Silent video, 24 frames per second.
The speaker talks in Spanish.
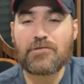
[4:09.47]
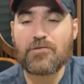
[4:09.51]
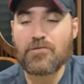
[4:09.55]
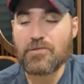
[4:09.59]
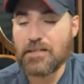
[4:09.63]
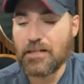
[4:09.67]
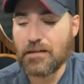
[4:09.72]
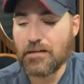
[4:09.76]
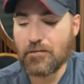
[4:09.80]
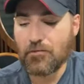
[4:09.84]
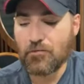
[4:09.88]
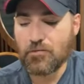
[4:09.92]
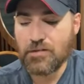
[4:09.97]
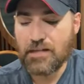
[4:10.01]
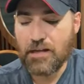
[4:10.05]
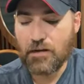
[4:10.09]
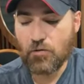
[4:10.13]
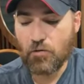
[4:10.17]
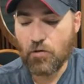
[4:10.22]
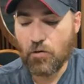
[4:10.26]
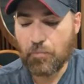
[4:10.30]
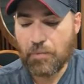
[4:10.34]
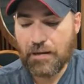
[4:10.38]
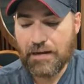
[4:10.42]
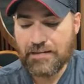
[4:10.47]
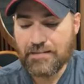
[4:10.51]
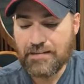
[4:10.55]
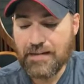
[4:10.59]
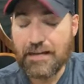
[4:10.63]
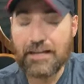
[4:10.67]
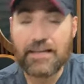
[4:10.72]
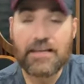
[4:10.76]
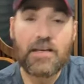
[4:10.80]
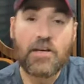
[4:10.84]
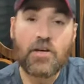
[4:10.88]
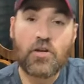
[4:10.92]
Un, saludo para
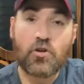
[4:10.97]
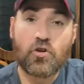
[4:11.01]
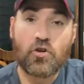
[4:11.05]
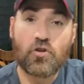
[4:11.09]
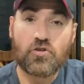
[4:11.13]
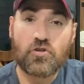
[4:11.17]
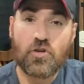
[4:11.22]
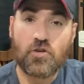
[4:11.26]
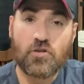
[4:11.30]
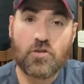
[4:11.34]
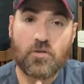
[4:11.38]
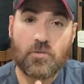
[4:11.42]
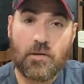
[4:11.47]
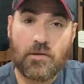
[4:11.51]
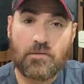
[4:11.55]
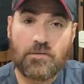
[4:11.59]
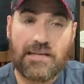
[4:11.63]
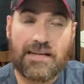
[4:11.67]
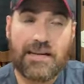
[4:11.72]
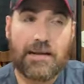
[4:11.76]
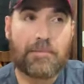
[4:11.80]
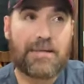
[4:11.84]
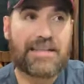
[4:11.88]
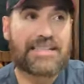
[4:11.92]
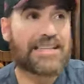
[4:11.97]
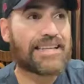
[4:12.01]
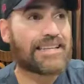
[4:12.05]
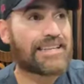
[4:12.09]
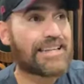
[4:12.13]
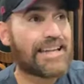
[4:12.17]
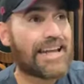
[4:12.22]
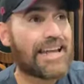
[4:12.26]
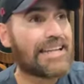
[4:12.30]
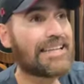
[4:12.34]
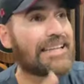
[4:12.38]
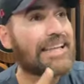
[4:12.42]
Sally. Nosotros vamos a ir a
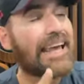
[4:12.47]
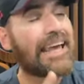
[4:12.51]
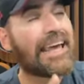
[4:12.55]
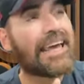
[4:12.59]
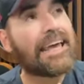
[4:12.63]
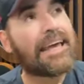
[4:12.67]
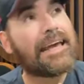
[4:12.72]
Mazatlán